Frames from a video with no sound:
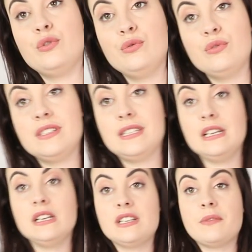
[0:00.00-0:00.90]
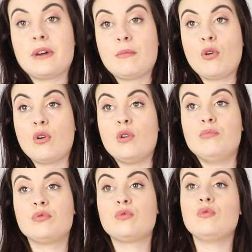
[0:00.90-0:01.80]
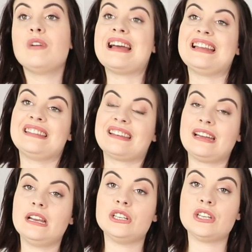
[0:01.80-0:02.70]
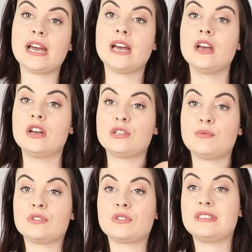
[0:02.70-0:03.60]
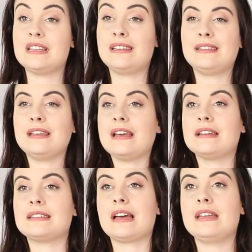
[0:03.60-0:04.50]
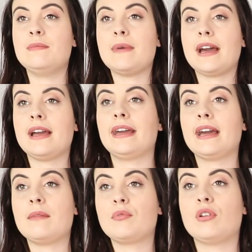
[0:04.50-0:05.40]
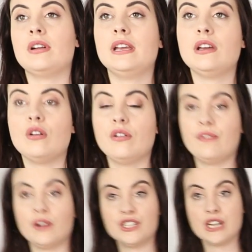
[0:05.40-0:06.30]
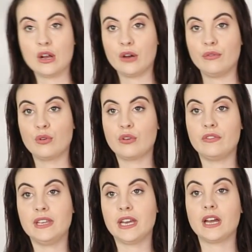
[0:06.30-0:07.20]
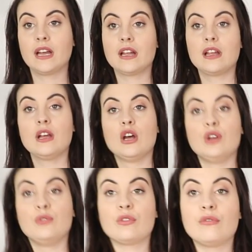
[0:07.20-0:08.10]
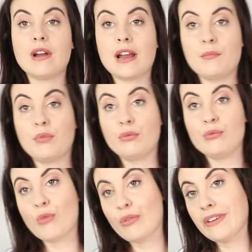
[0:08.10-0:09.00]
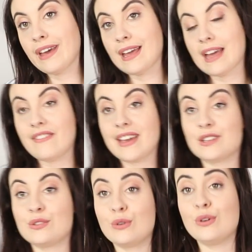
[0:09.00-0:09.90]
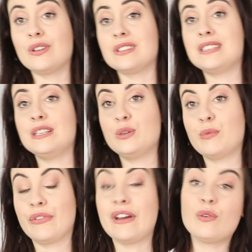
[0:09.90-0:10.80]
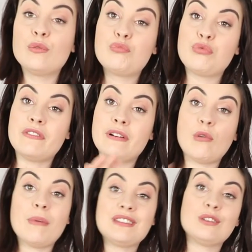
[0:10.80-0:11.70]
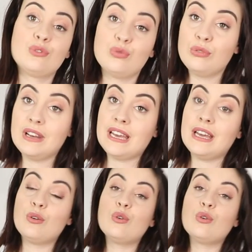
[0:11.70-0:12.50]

du style, j'aime vraiment euh, beaucoup. Elle est très légère. Je pense que cet été, elle sera hyper agréable quand les euh, fortes chaleurs vont revenir. Donc voilà, pour vous montrer qu'avec ce euh, style de pantalon, vous pouvez vraiment mettre tous les